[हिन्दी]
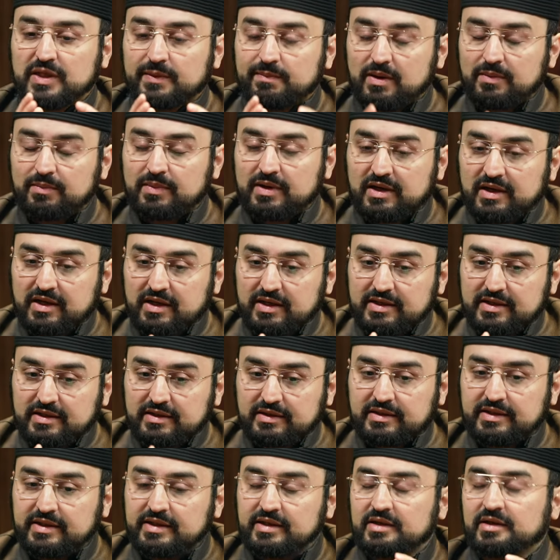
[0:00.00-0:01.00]
जब हम अल्लाह के
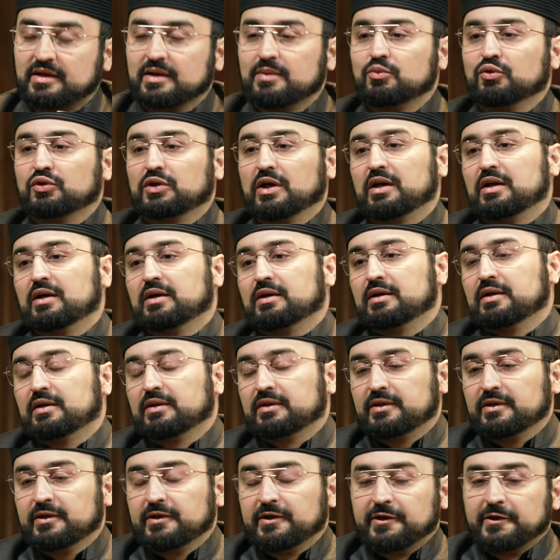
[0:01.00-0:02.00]
दीन का मताल
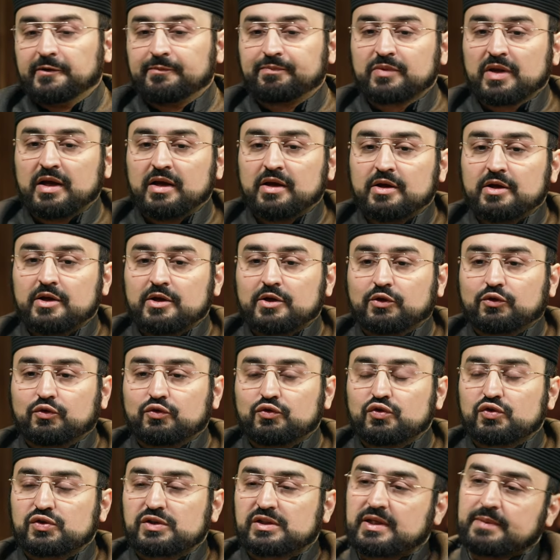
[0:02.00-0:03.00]
करते हैं तो
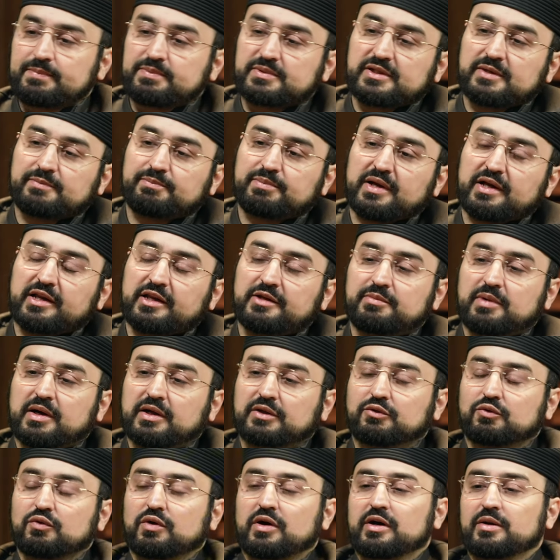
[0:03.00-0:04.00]
जो सबसे पहली
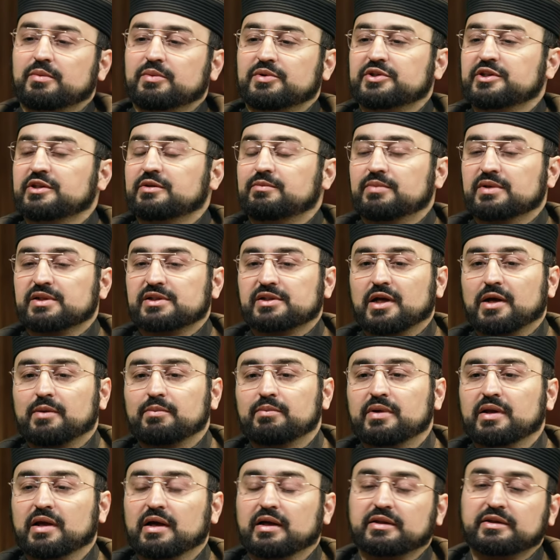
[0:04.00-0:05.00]
बात कुरान मजीद में
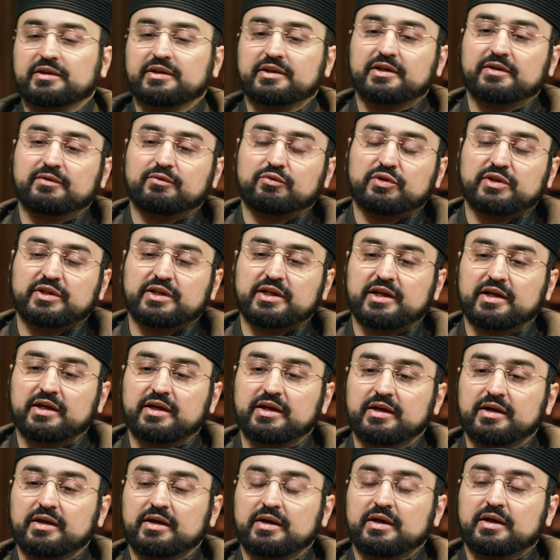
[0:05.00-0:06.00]
सामने आती है वो ये है
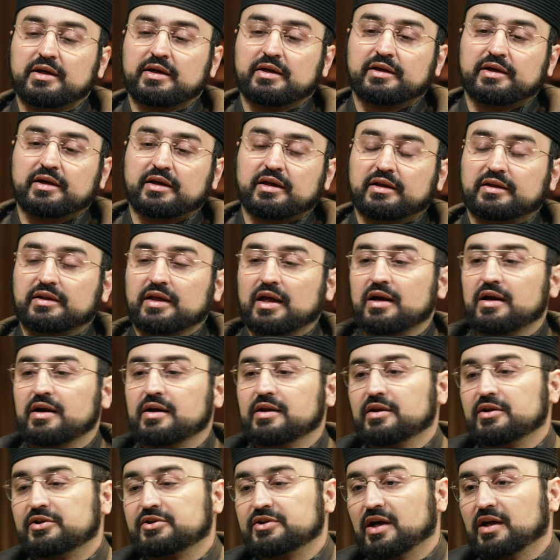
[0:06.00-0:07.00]
कि अल्लाह ताला ने
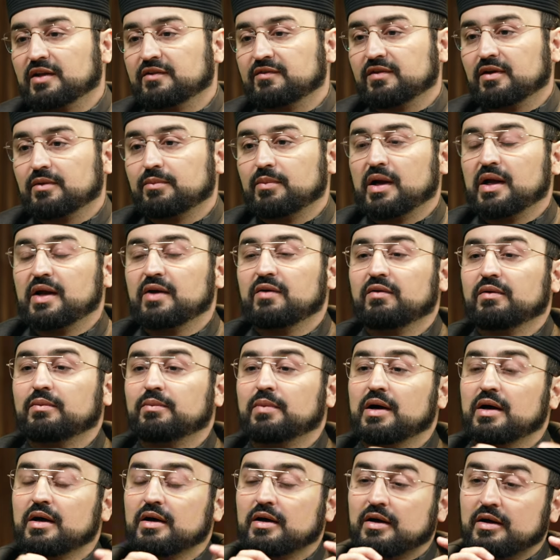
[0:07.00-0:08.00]
इरशाद फरमाया
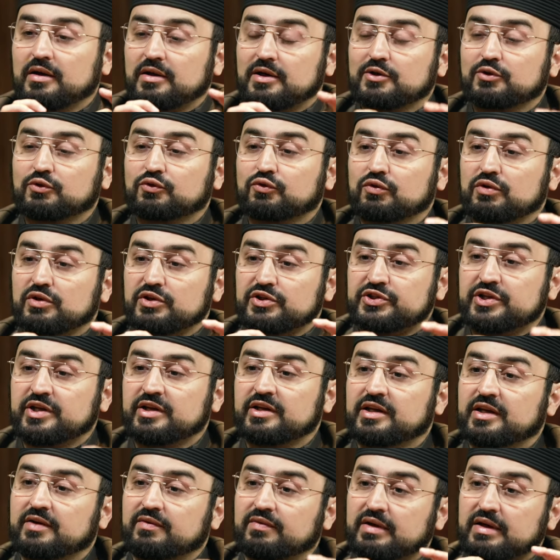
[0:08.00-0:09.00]
वमा
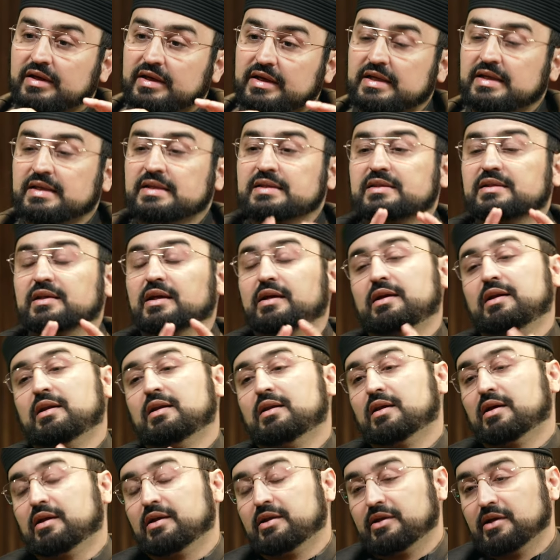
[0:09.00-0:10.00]
खलक़ुलजन्न वल इंस
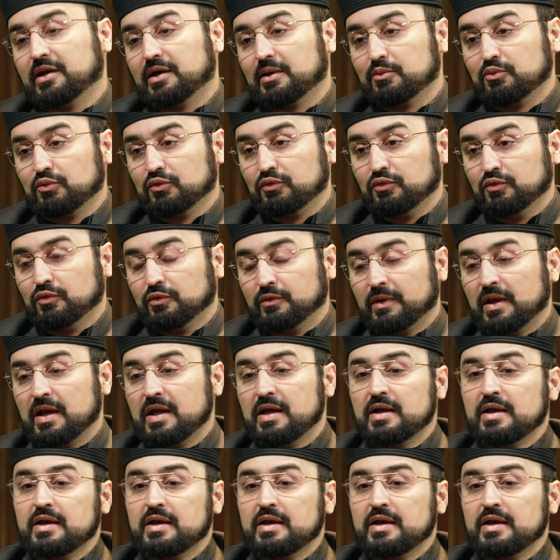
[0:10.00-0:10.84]
लियाबुदून